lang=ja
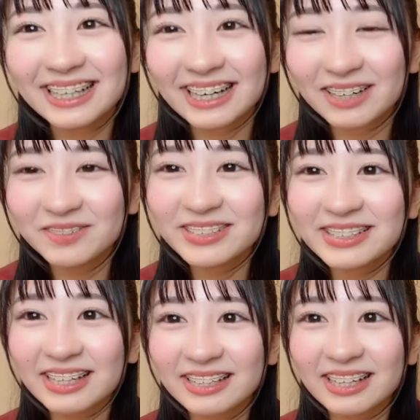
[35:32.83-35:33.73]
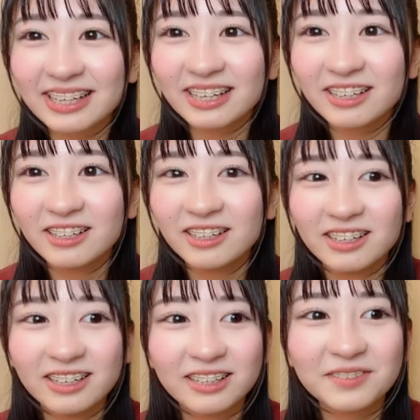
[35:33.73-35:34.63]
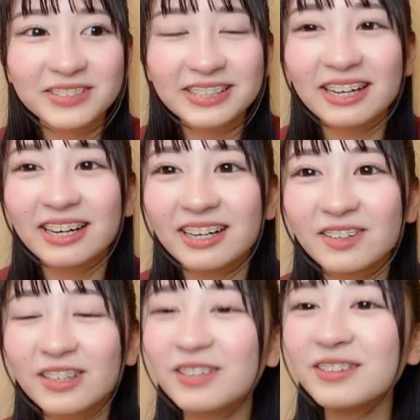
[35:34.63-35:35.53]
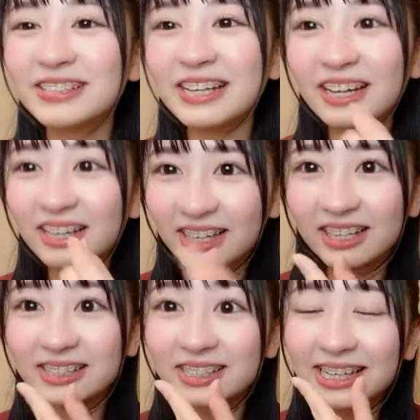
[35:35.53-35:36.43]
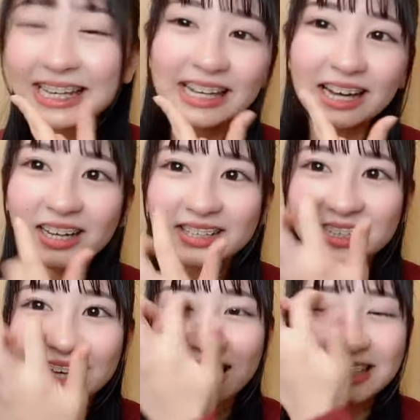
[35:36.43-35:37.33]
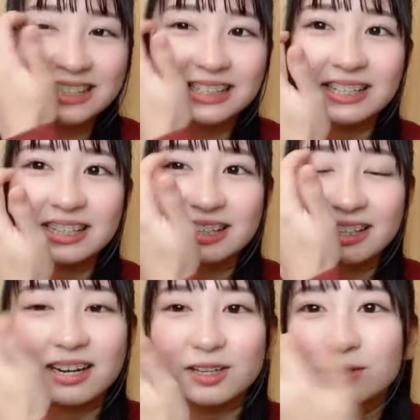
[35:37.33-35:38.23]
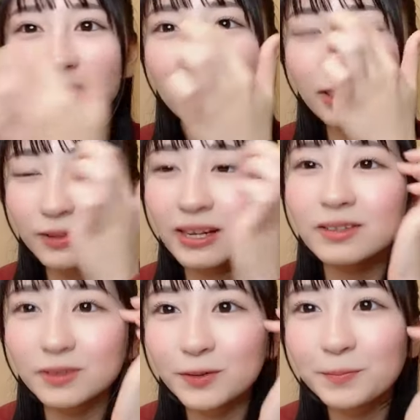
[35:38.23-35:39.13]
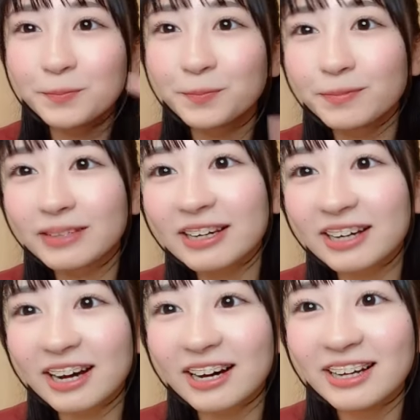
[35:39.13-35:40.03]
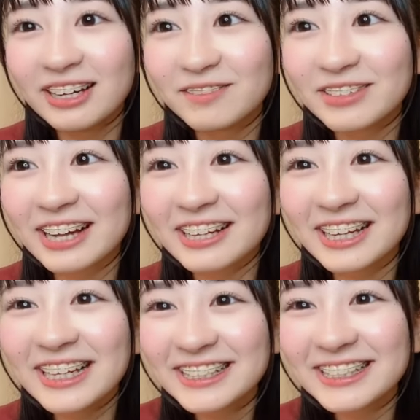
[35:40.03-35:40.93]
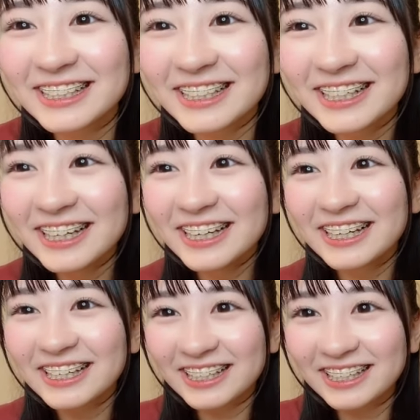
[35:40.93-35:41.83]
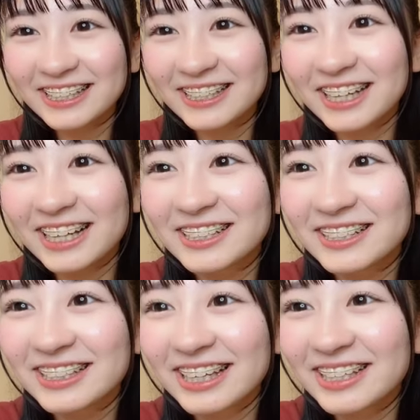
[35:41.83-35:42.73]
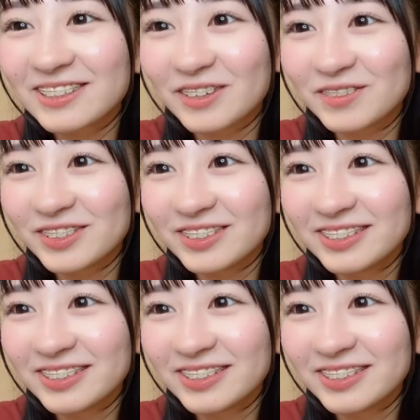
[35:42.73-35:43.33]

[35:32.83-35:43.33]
いやハムスターねでもさこれ矯正がね次次歯医者さんに行ったら矯正が取れるのだからまた新しいきあのできるかも